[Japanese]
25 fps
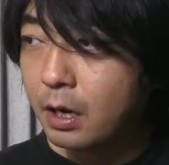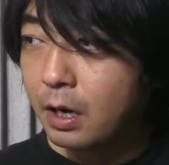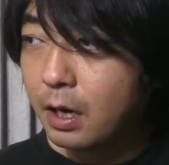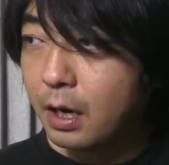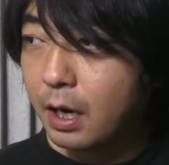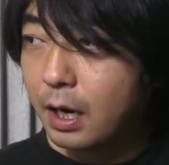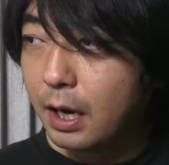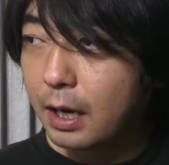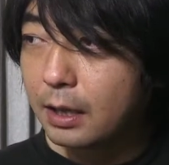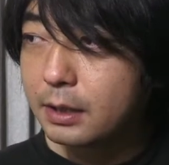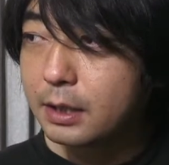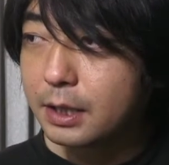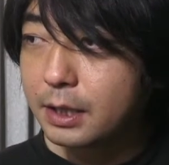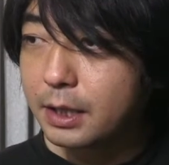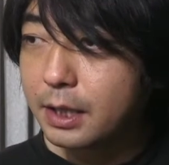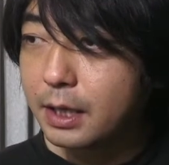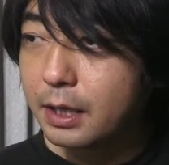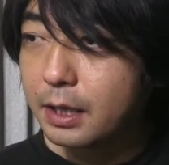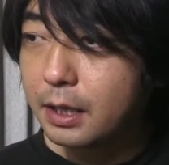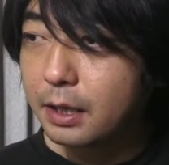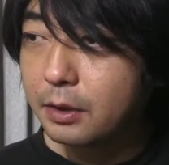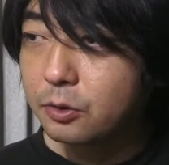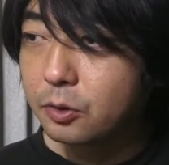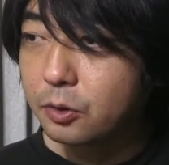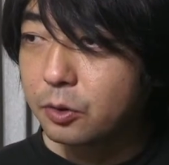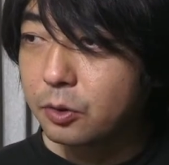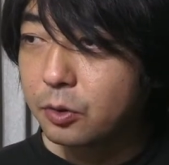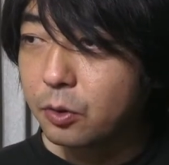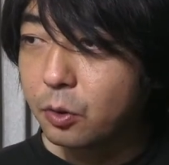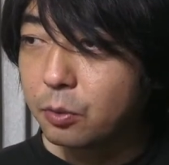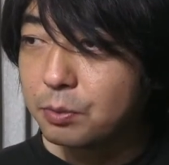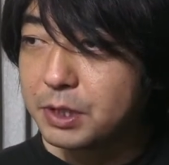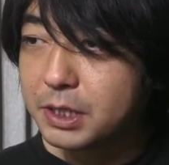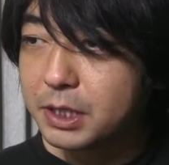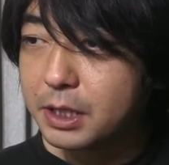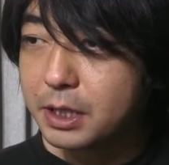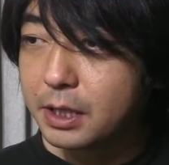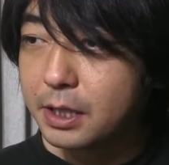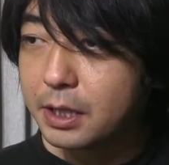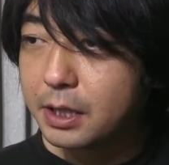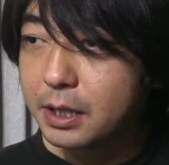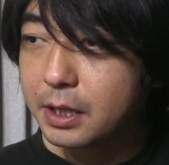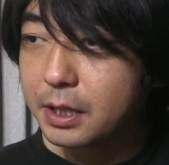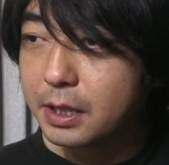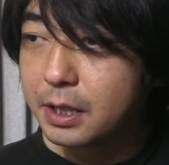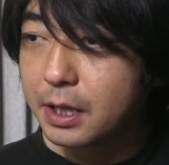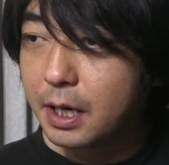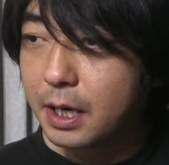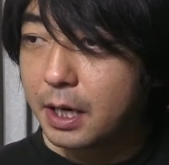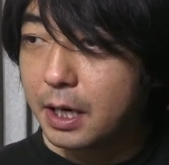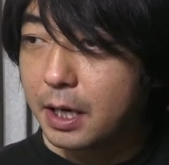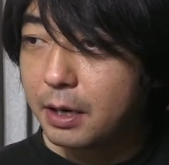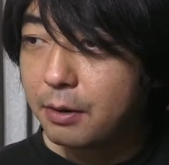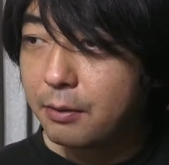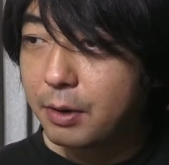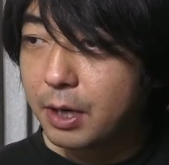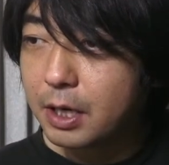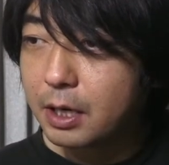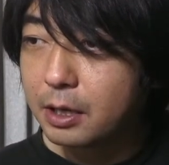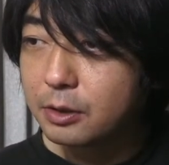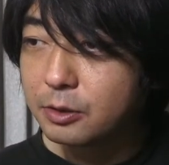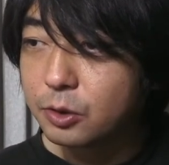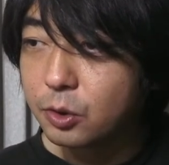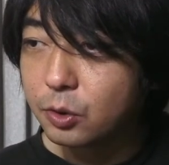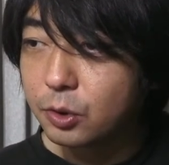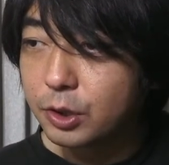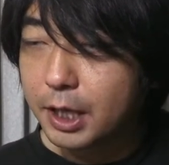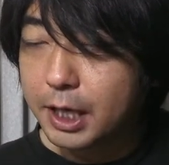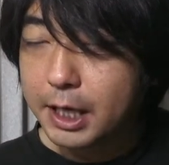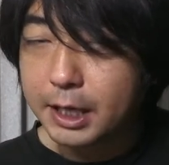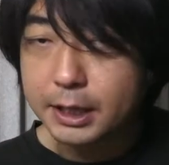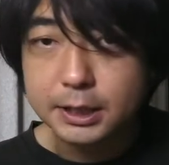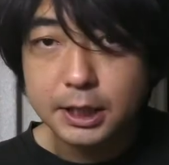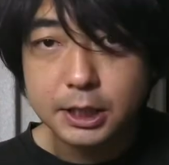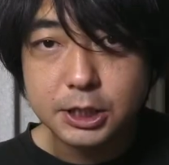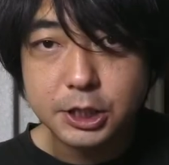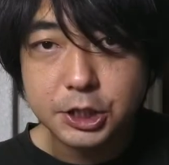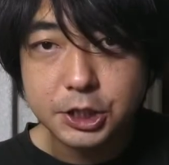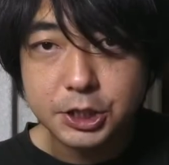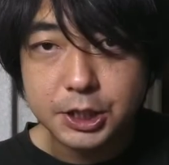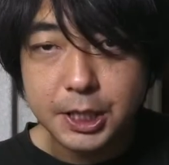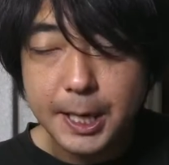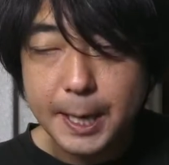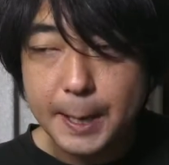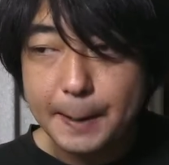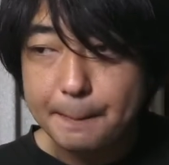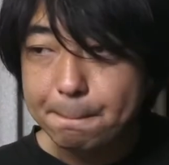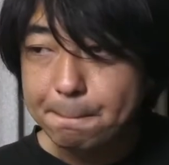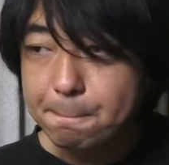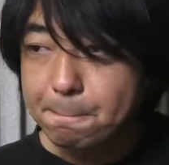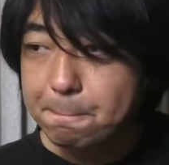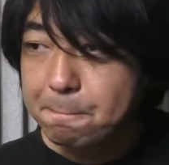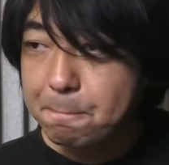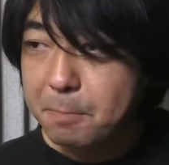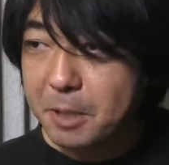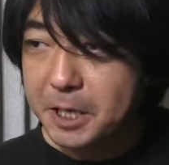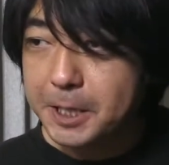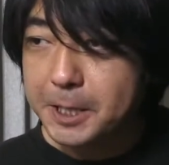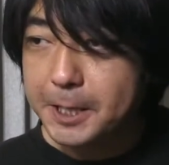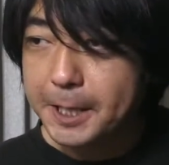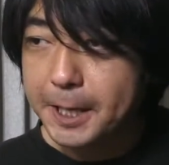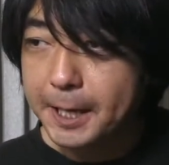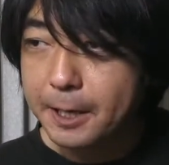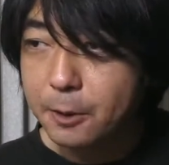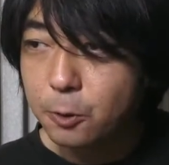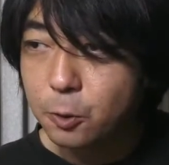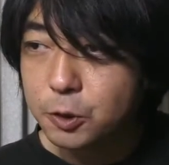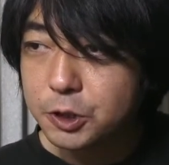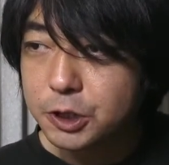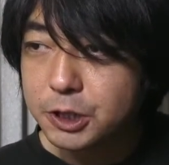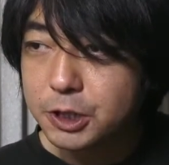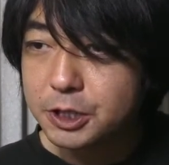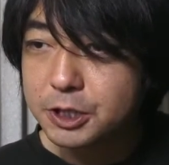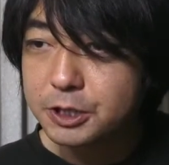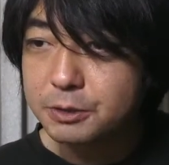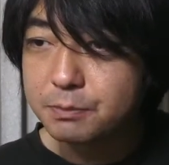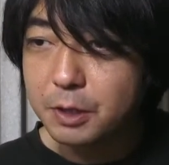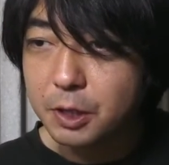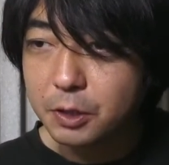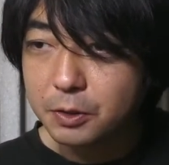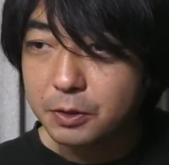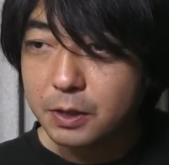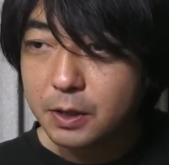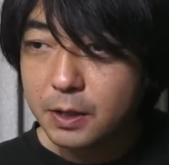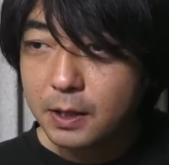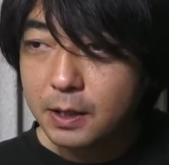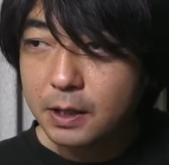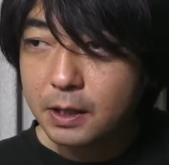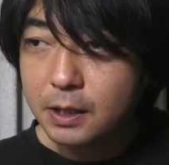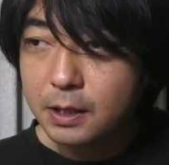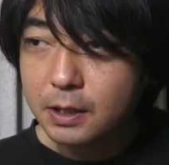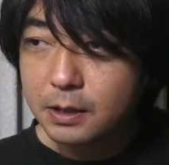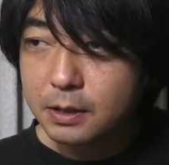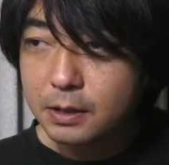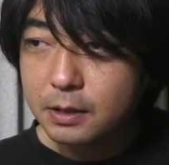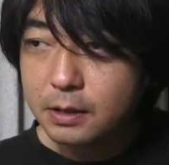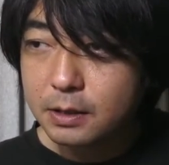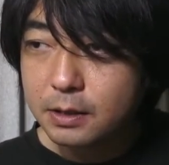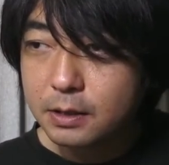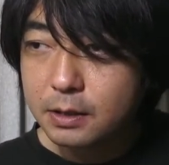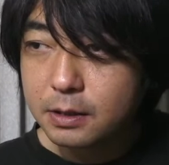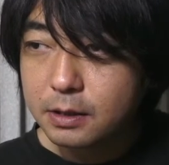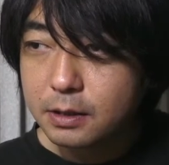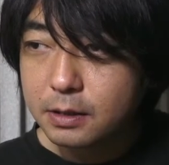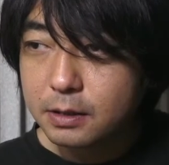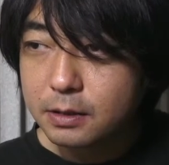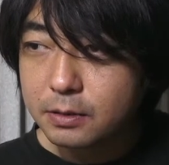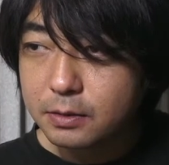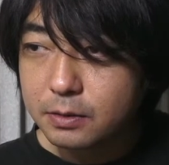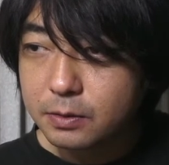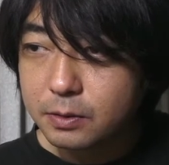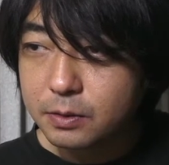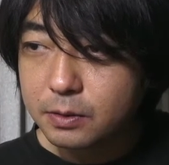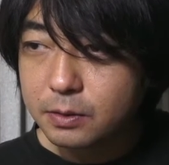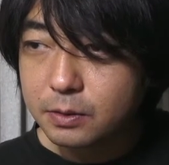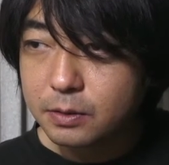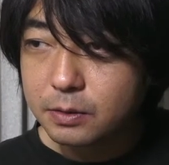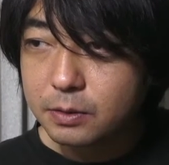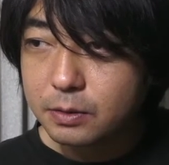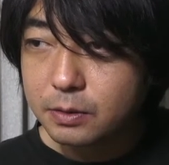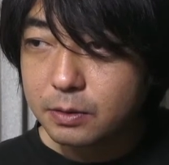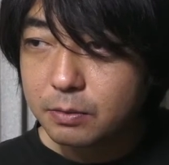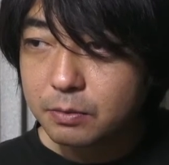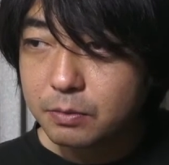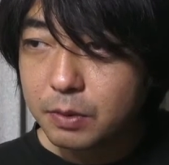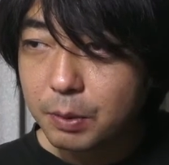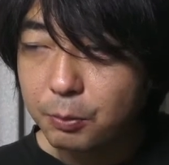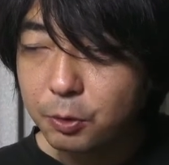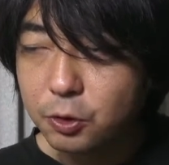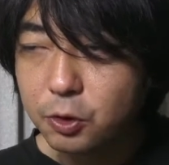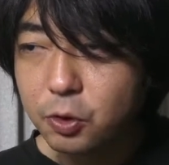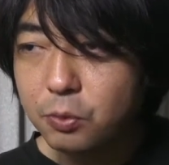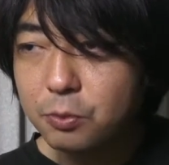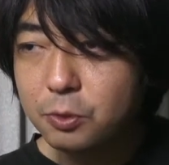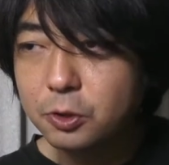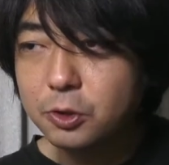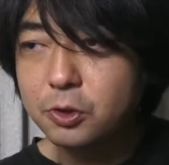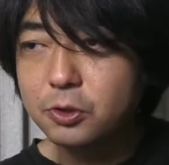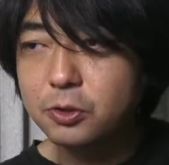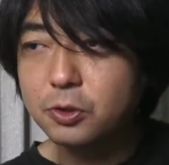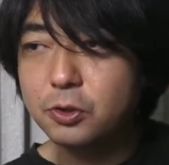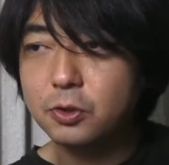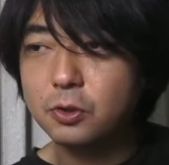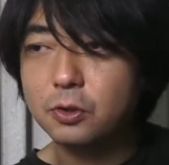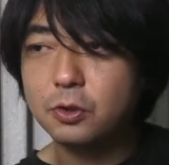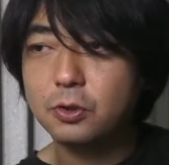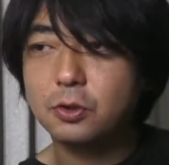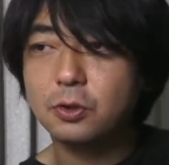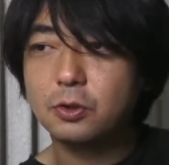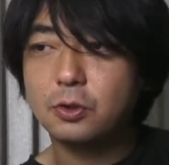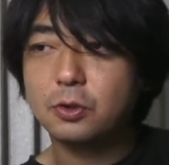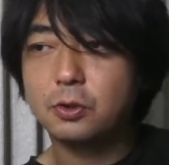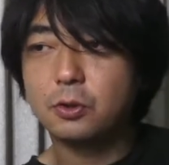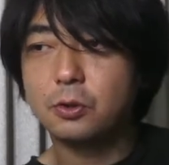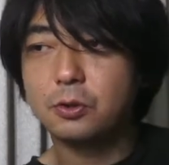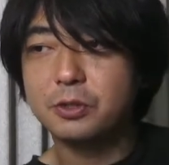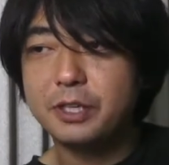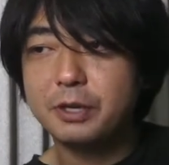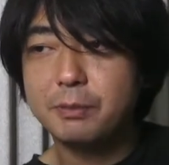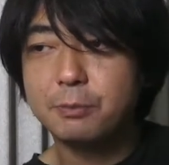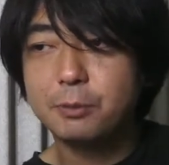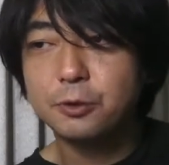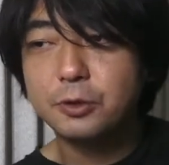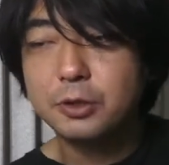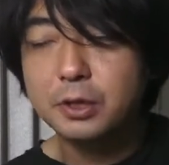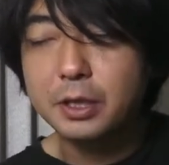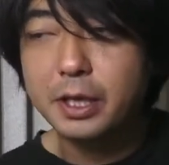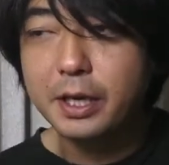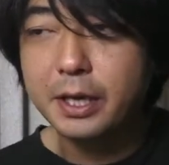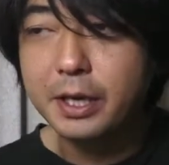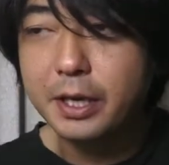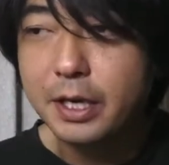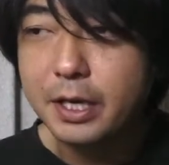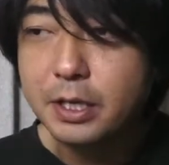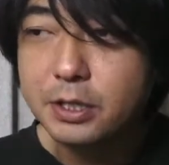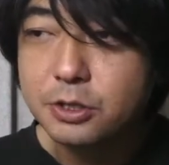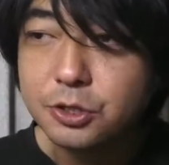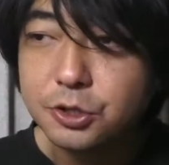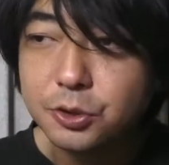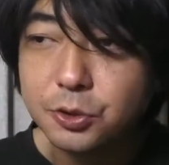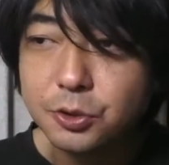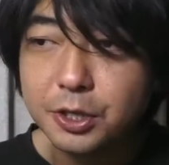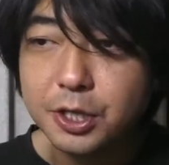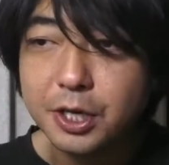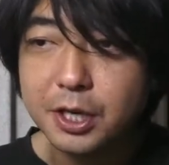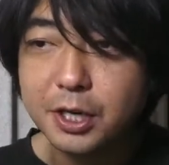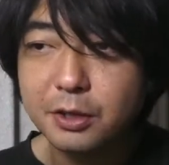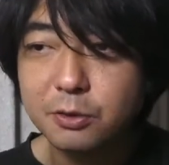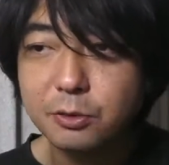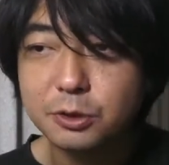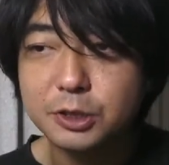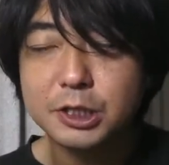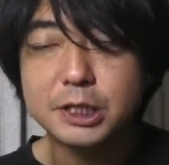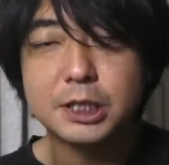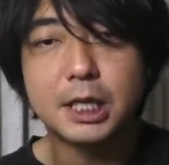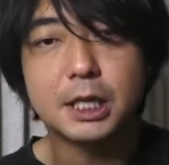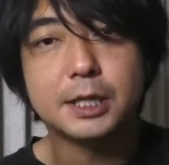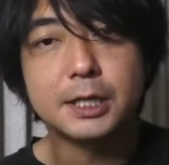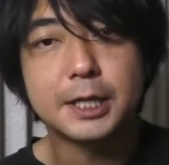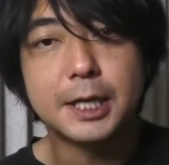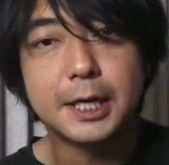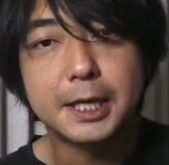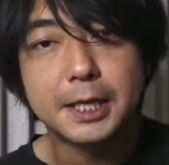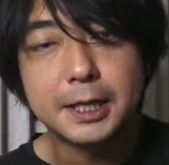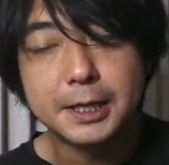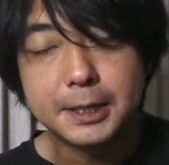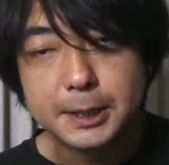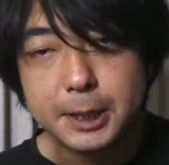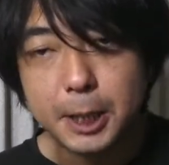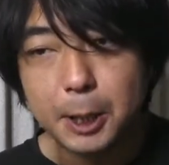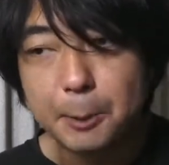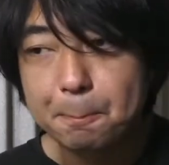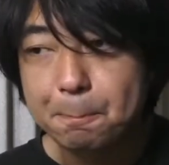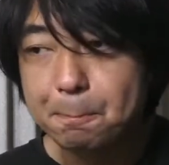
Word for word: あんなね、あの、お店がわかるような形で、まあ批判をしてしまう。うん。まあもともとその、ホリエモンって炎上系おじさんだからさ、